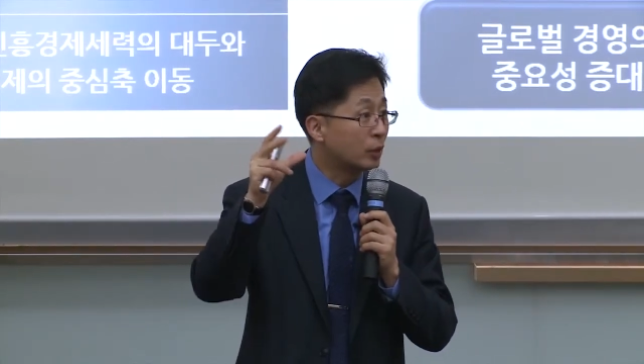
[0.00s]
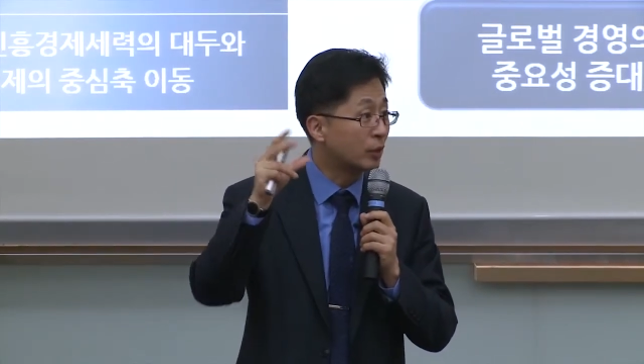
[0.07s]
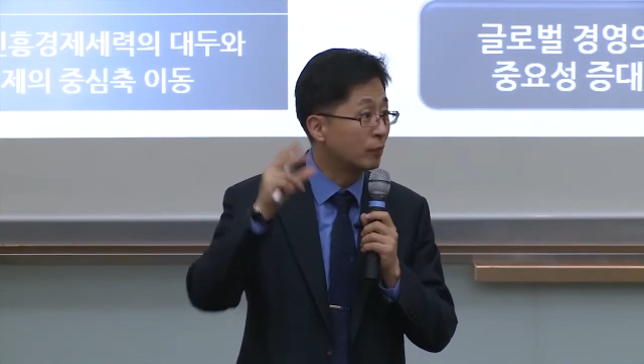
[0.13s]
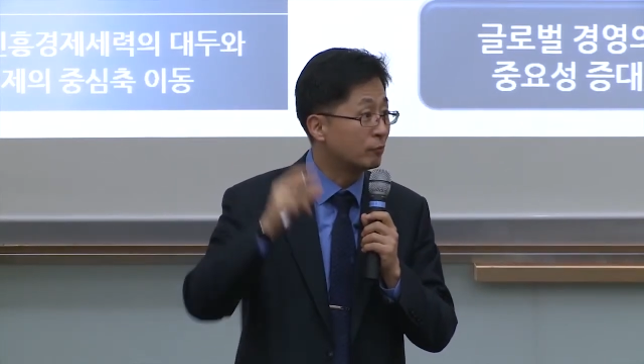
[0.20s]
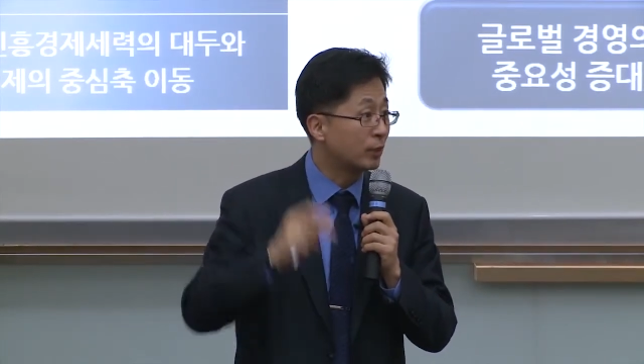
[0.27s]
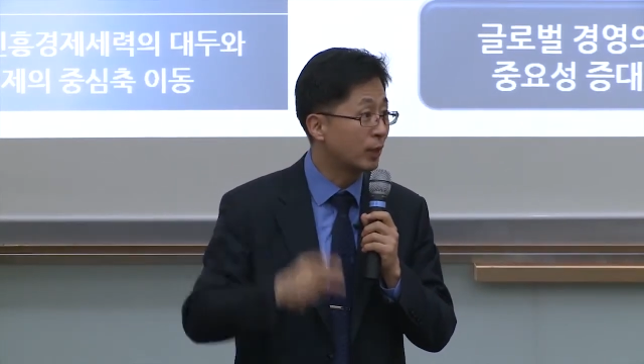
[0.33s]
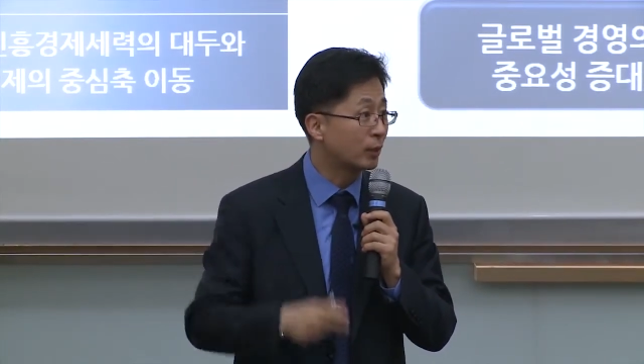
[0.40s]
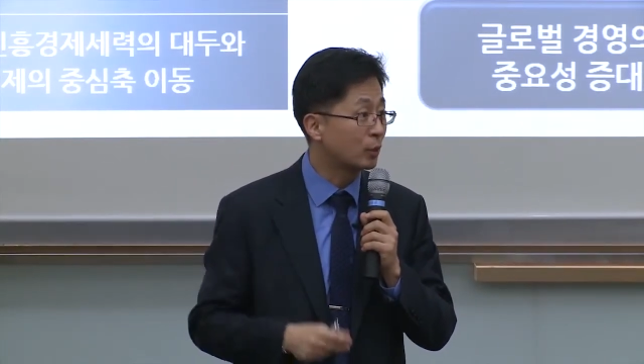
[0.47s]

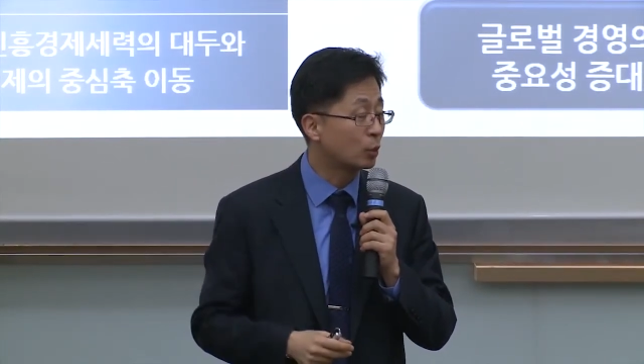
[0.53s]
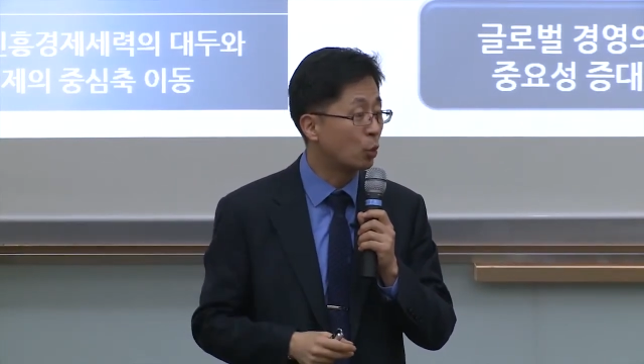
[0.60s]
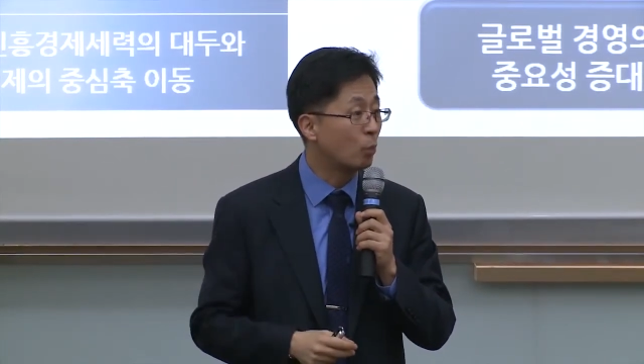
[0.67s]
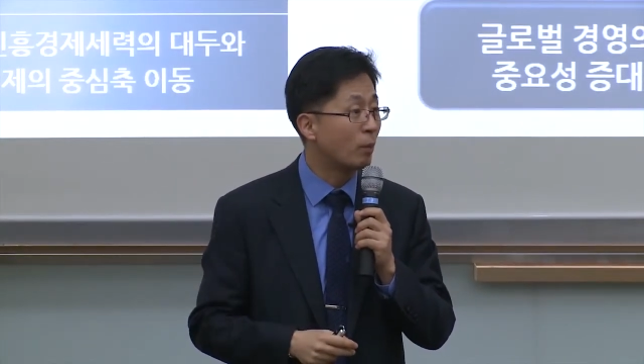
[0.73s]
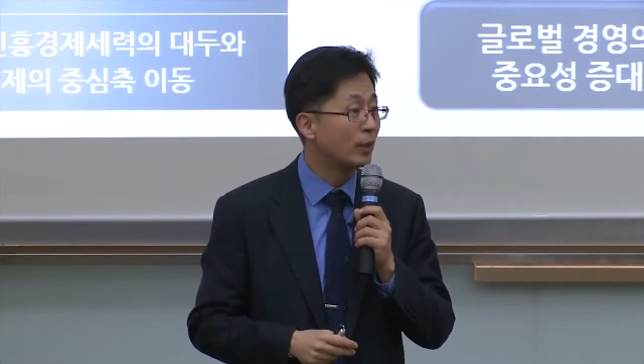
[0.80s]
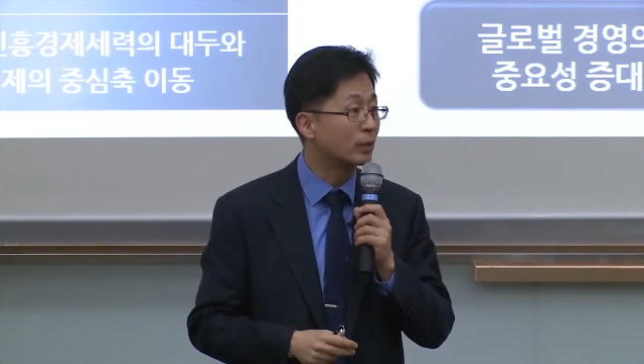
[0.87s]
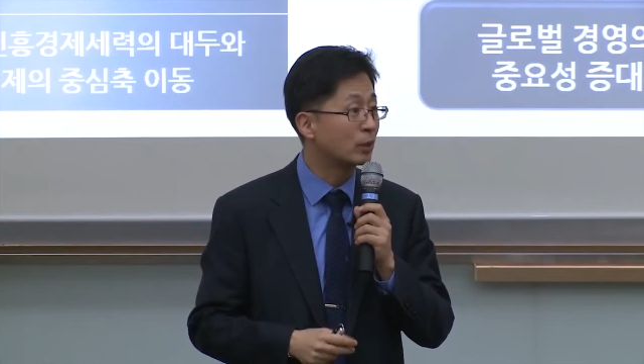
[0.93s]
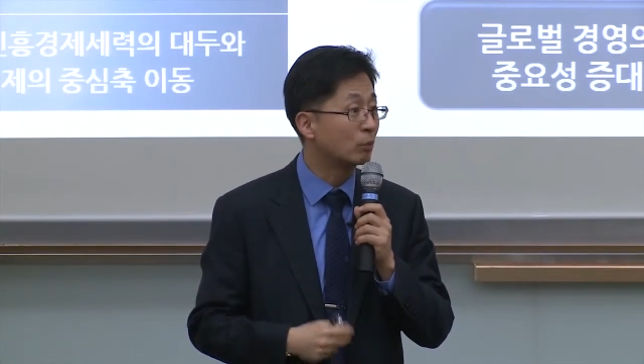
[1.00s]
때문에 그리고 돈
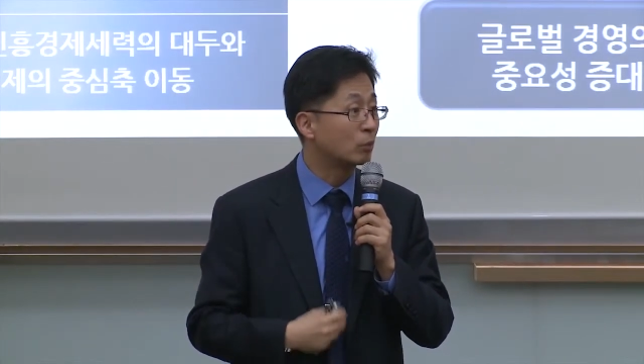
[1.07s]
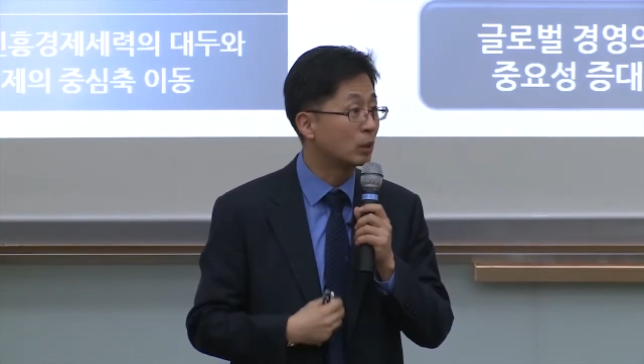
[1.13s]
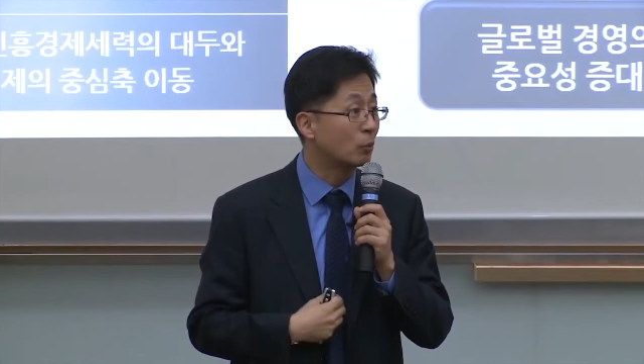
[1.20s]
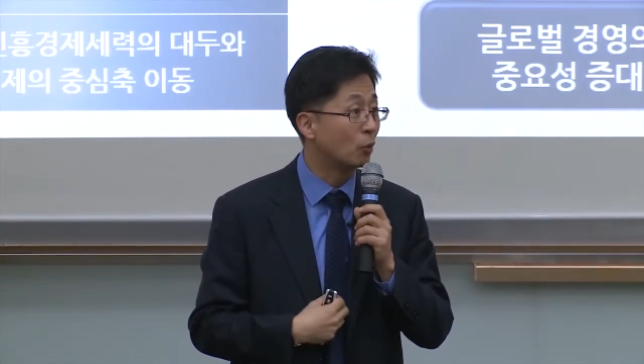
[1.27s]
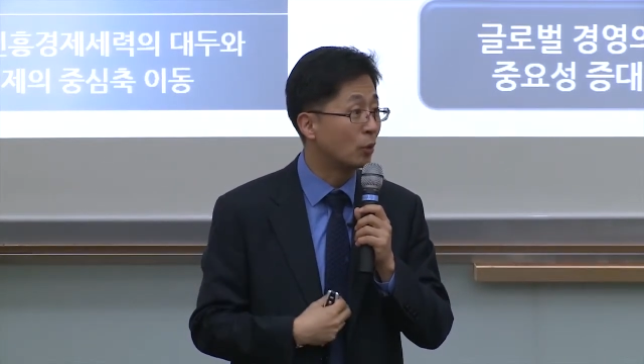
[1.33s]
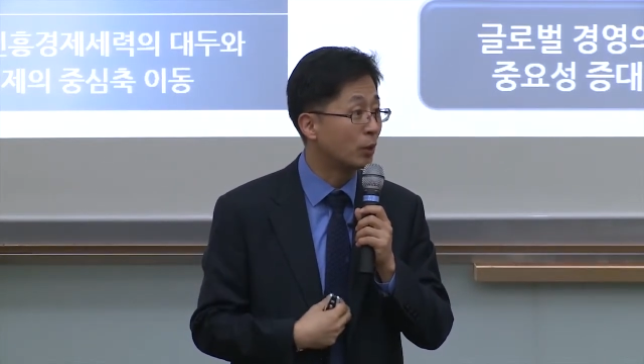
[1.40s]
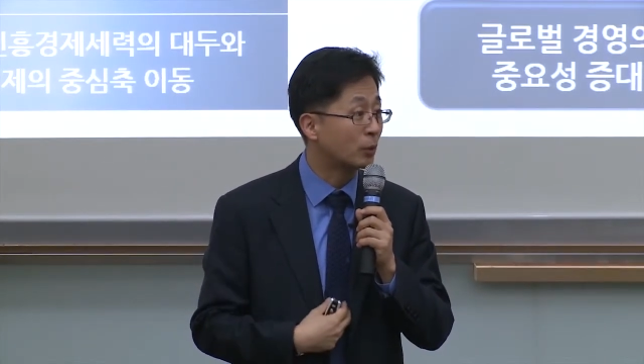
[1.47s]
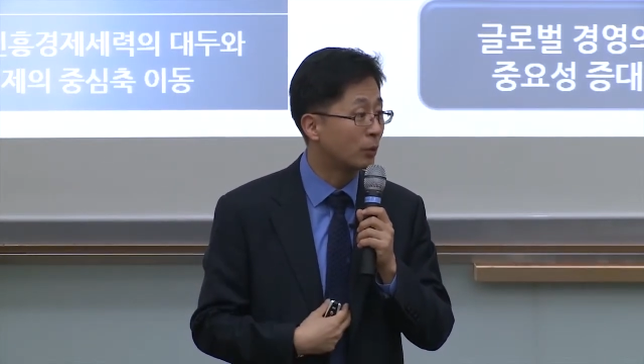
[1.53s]
많은 기업들이
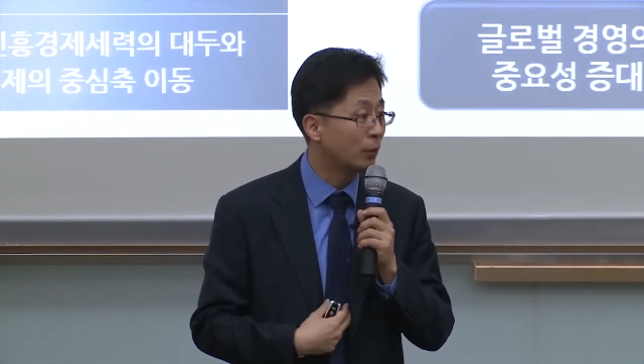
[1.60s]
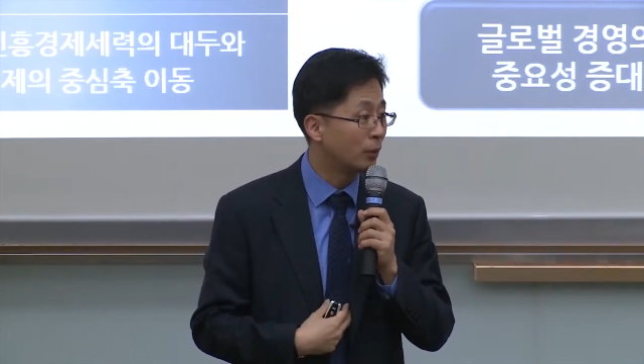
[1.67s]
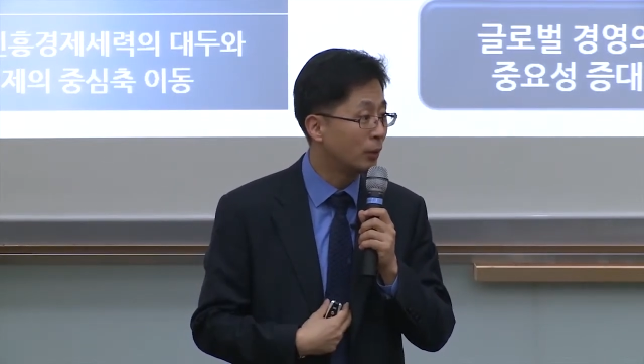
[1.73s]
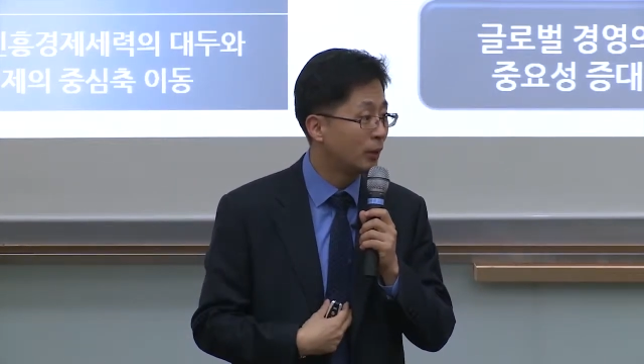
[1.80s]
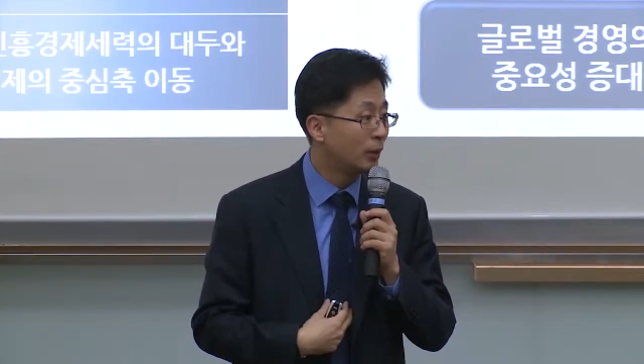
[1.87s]
몰려있고